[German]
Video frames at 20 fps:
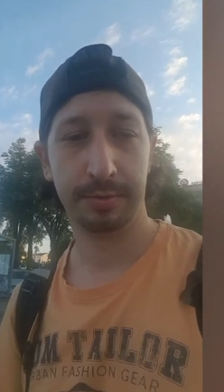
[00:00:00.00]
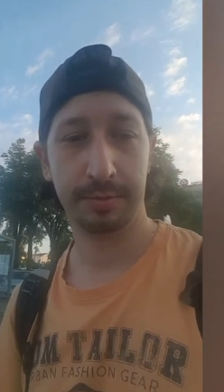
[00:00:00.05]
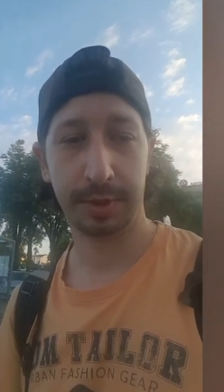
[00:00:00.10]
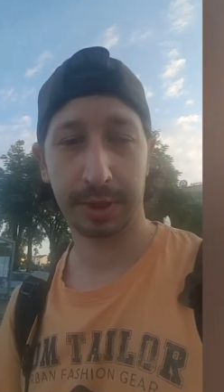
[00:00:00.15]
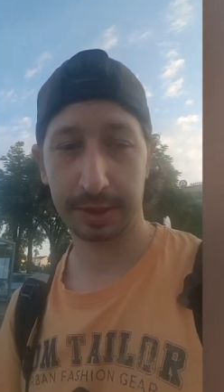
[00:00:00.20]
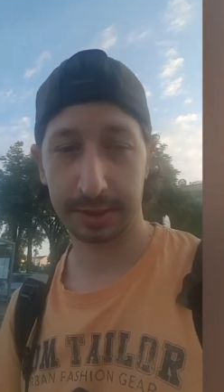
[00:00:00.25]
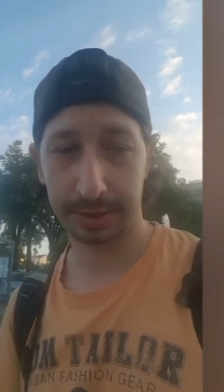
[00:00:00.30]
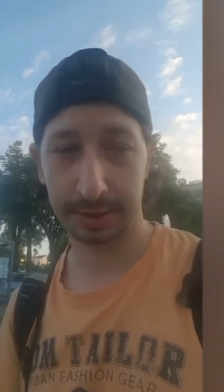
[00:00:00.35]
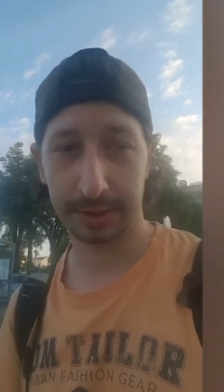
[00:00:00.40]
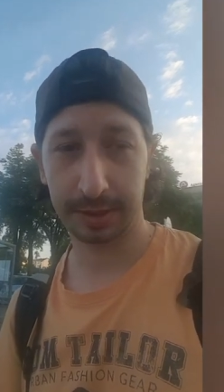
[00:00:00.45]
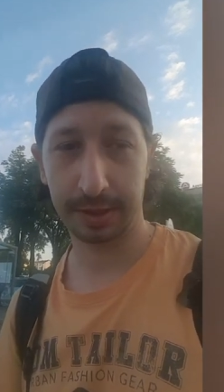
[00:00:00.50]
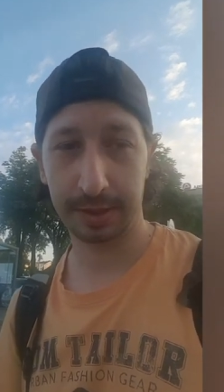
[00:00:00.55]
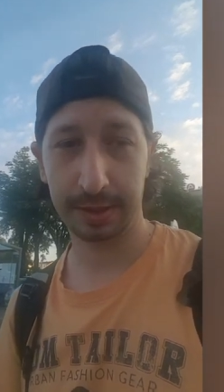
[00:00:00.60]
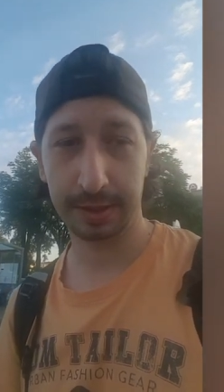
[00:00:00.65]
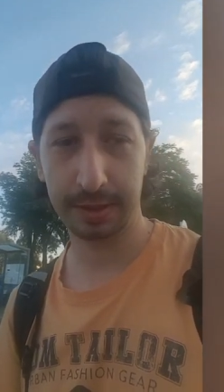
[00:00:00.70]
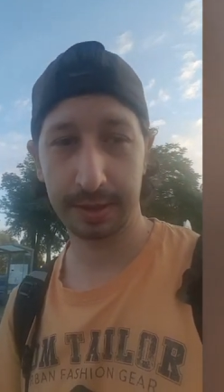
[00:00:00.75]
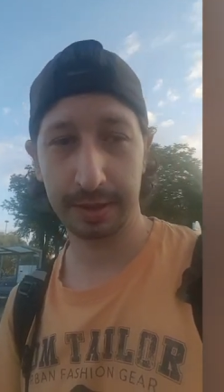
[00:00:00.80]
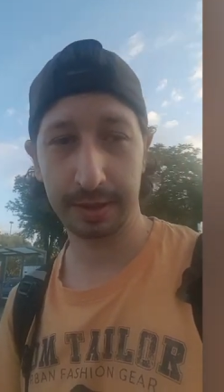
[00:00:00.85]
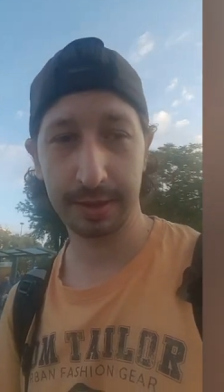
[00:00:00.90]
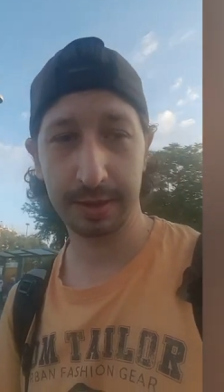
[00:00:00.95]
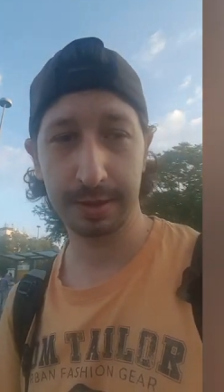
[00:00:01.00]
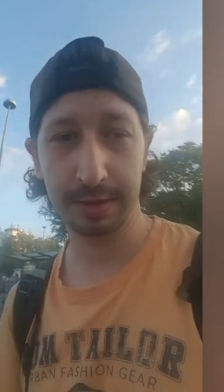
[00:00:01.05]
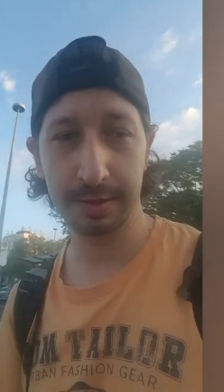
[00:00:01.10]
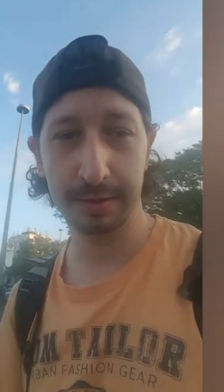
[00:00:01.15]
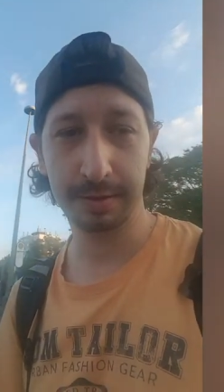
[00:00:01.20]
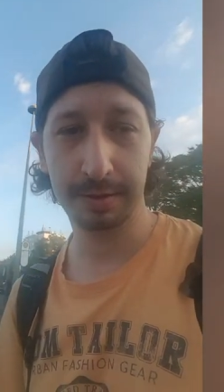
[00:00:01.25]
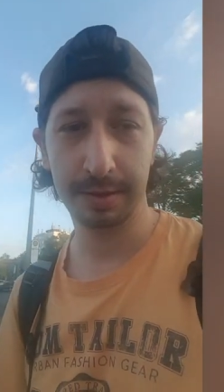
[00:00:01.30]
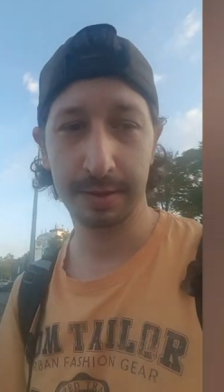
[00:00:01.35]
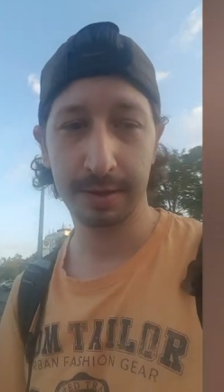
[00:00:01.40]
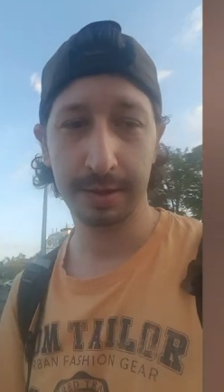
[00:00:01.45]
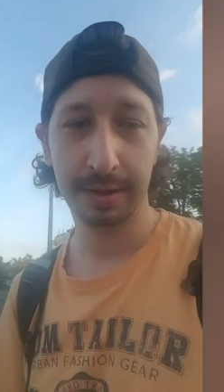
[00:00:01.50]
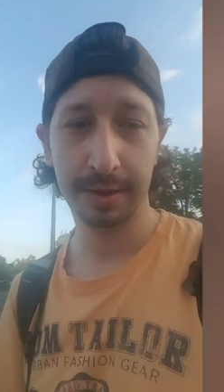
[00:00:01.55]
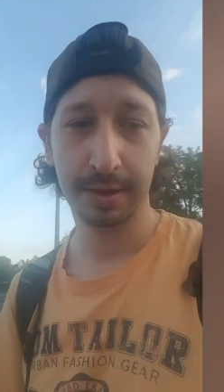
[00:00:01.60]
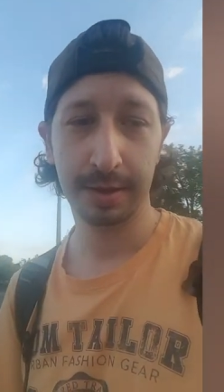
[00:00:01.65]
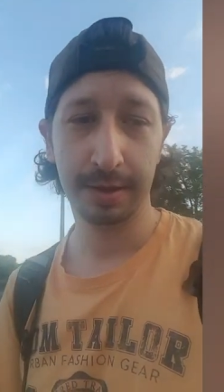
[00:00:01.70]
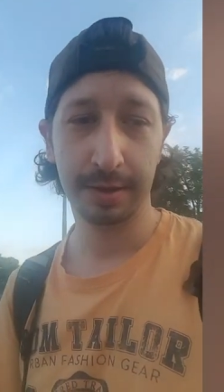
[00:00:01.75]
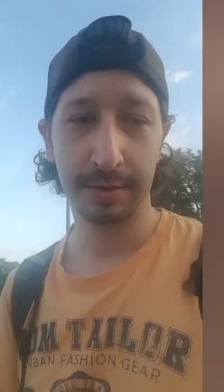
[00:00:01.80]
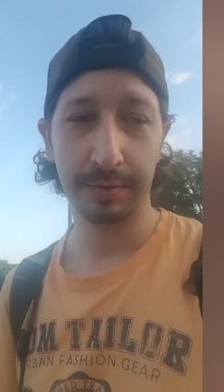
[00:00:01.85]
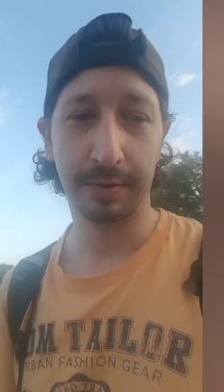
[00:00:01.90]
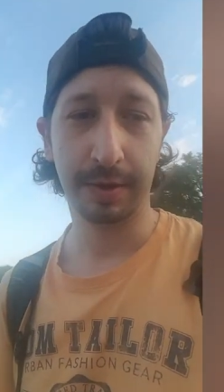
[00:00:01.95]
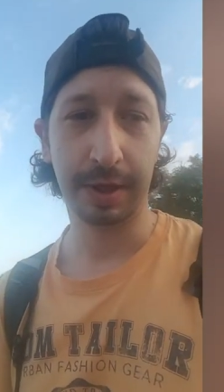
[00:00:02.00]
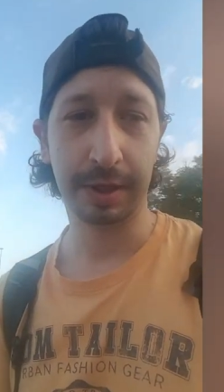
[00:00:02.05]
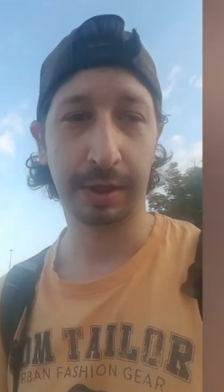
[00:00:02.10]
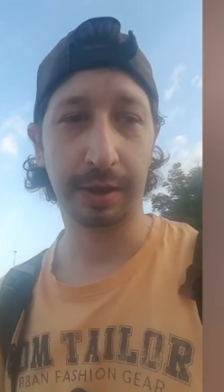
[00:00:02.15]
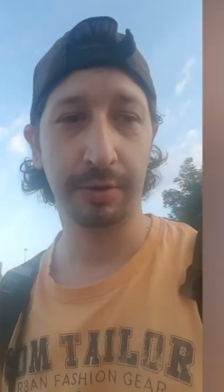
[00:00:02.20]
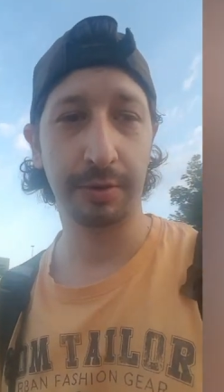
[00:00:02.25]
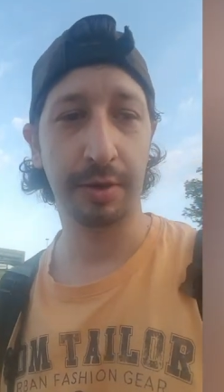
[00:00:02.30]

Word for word: bis dahin warte